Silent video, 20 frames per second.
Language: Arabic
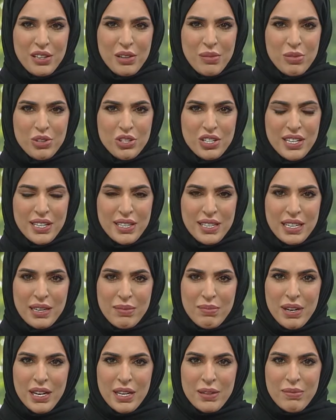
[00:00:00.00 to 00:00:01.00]
لكم مشاهدينا
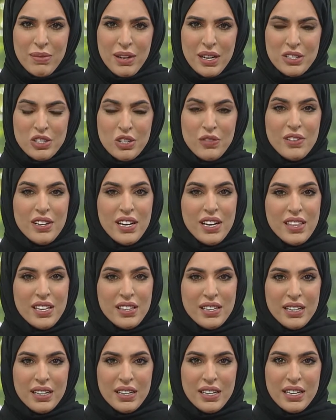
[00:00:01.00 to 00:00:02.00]
بعد ما شفنا هذا
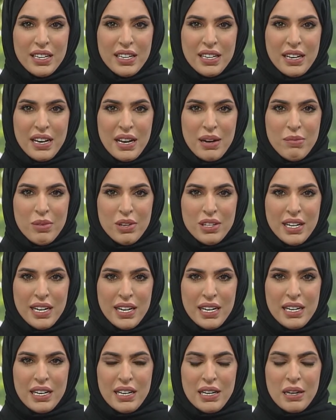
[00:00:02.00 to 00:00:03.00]
التقرير
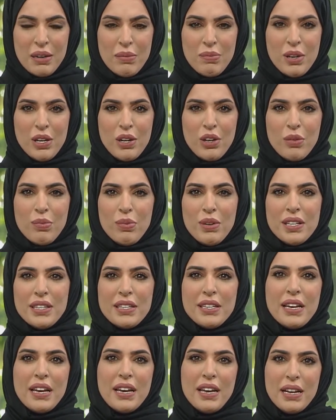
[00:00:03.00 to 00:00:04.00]
المتعلق بلعبة
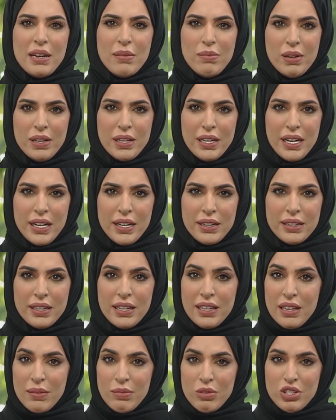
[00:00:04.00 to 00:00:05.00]
البليارد
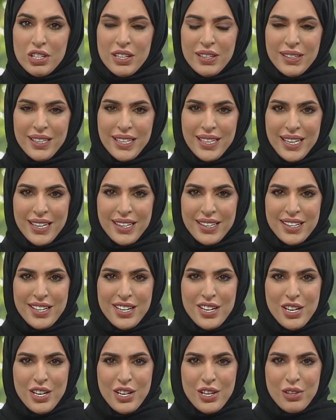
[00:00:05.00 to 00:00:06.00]
إذا مشاهدينا
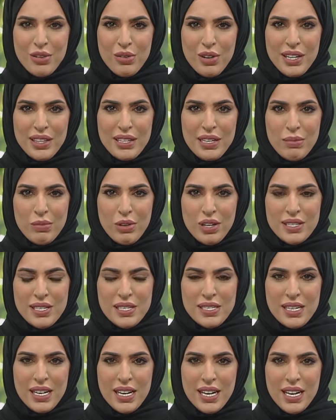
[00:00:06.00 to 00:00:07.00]
تؤدي
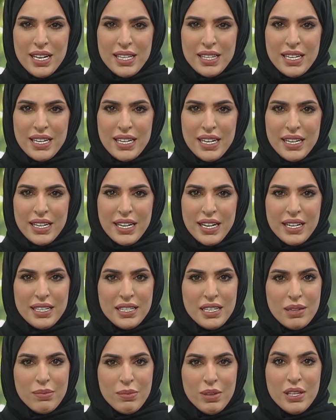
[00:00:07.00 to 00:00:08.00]
المؤسسات
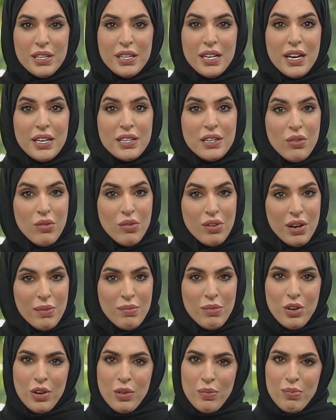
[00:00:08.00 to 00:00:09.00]
الأكاديمية دورا
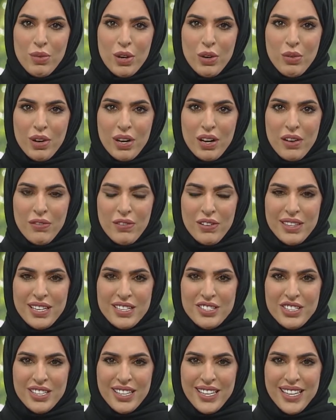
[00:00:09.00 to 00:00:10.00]
مهما ورافدا
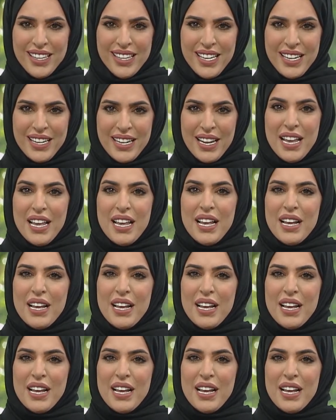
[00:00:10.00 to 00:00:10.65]
جديدا